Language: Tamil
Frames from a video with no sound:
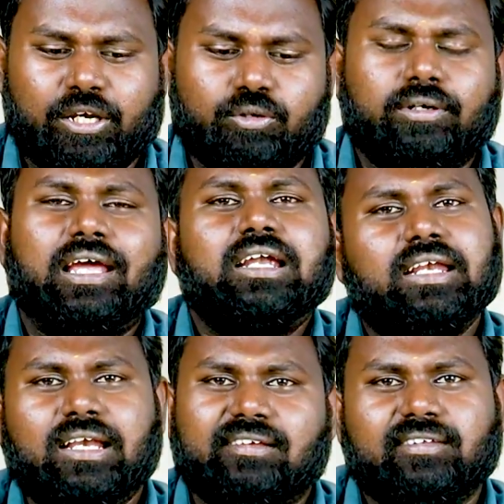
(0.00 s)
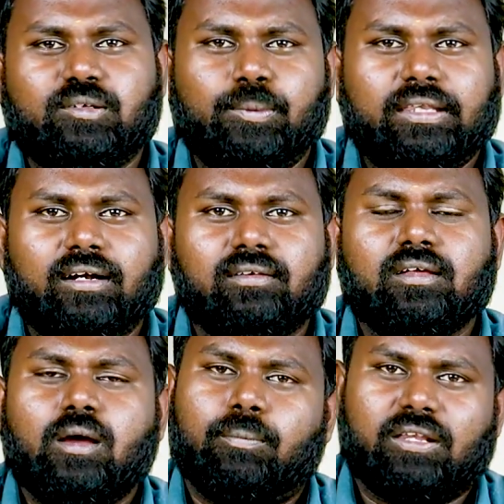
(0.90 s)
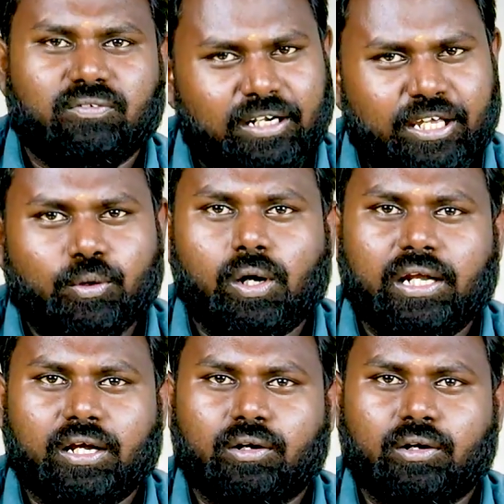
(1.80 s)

தெரியும் என்டிடியில் சிக்ஸ் மெத்தட்ஸ் ப்ளஸ் வெல்டிங் குவாலிட்டி